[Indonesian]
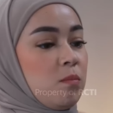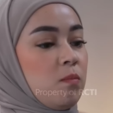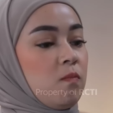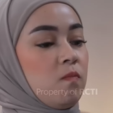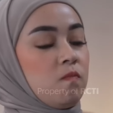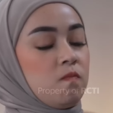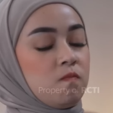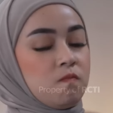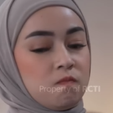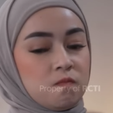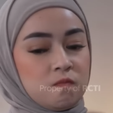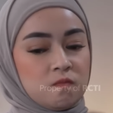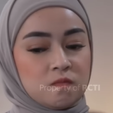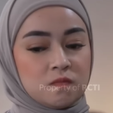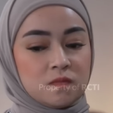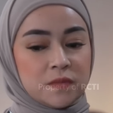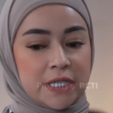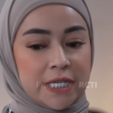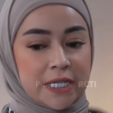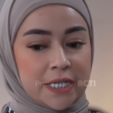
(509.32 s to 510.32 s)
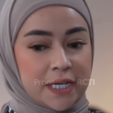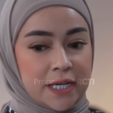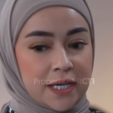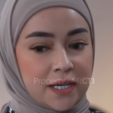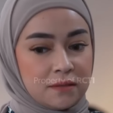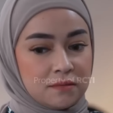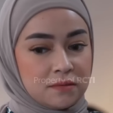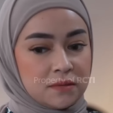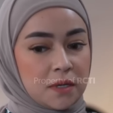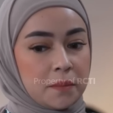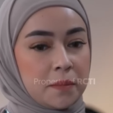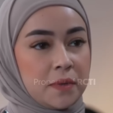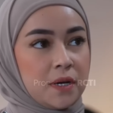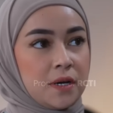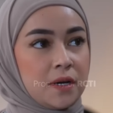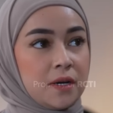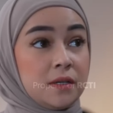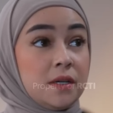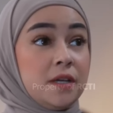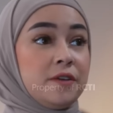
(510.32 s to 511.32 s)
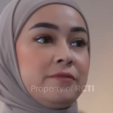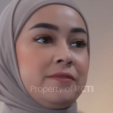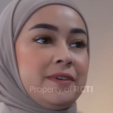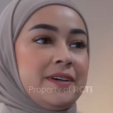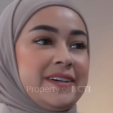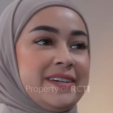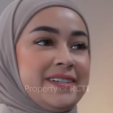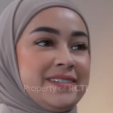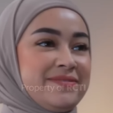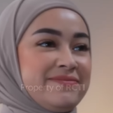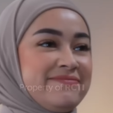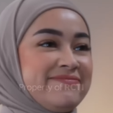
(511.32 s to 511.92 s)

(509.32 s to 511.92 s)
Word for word: Hmm, kirain sama Kak Devan.